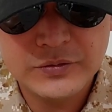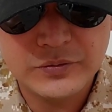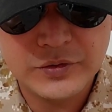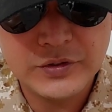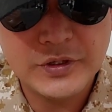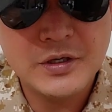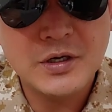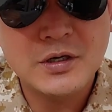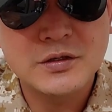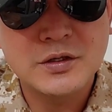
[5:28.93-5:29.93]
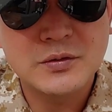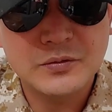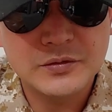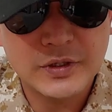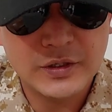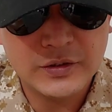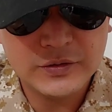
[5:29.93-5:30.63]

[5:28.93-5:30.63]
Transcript: 또 인간관계도 잘